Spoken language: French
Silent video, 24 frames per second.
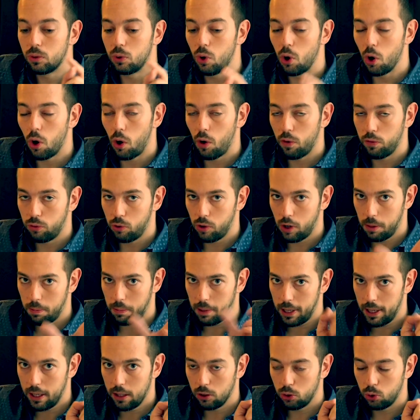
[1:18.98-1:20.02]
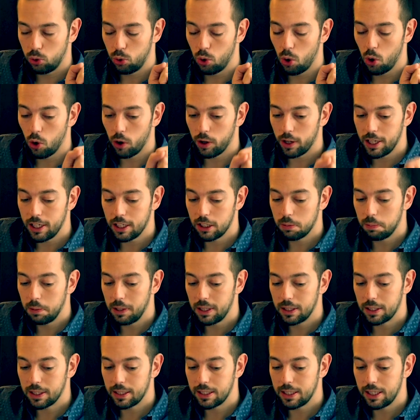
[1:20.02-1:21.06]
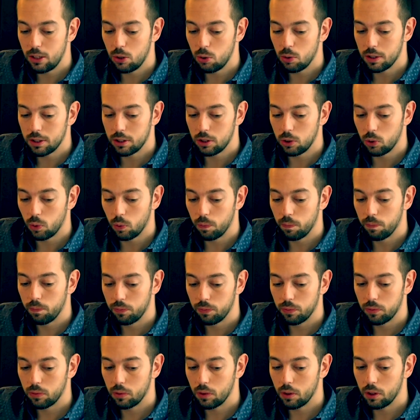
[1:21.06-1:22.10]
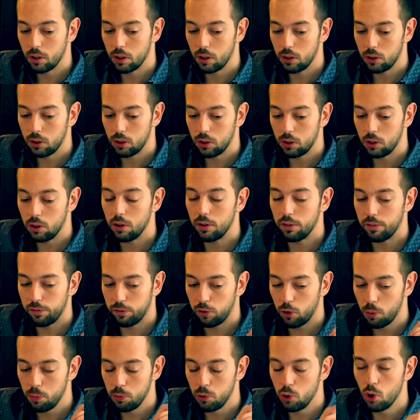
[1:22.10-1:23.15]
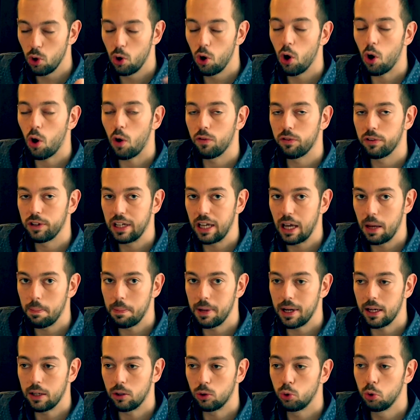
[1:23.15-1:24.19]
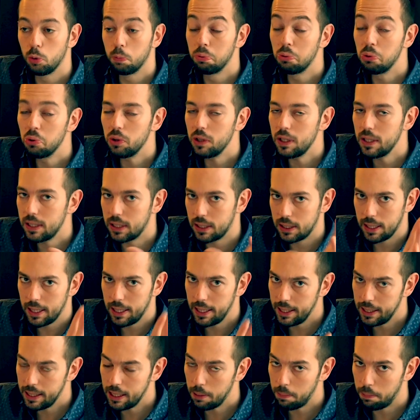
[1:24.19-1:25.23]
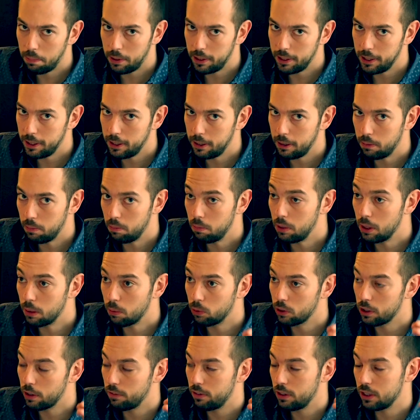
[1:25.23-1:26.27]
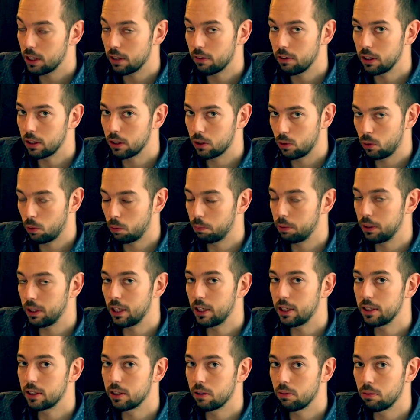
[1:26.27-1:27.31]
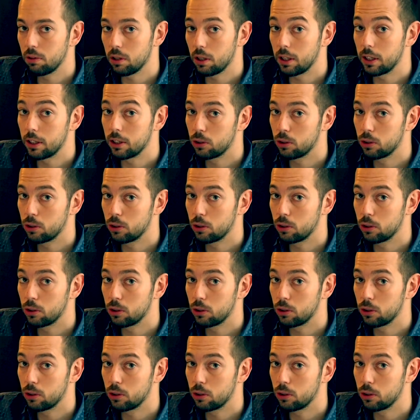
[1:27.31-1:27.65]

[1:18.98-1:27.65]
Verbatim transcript: Tu leur envoies un mail, tu leur expliques ta situation vaut mieux leur envoyer un mail. Tu peux essayer d'appeler, mais à mon avis, ça va être compliqué de les avoir.